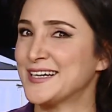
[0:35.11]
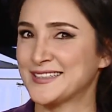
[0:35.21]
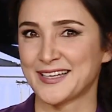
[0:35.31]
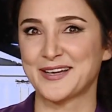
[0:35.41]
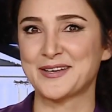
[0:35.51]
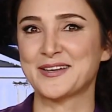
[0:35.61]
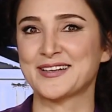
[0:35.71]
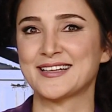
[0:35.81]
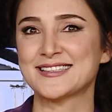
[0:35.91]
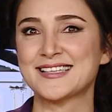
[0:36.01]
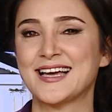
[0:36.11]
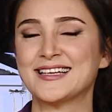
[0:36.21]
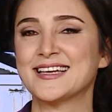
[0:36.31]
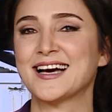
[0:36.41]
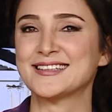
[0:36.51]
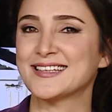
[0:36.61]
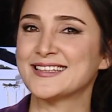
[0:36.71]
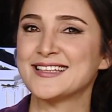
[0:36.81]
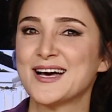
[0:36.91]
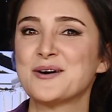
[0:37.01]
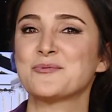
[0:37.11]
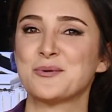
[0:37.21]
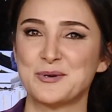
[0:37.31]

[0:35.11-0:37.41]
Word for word: التقرير التالي أعددناه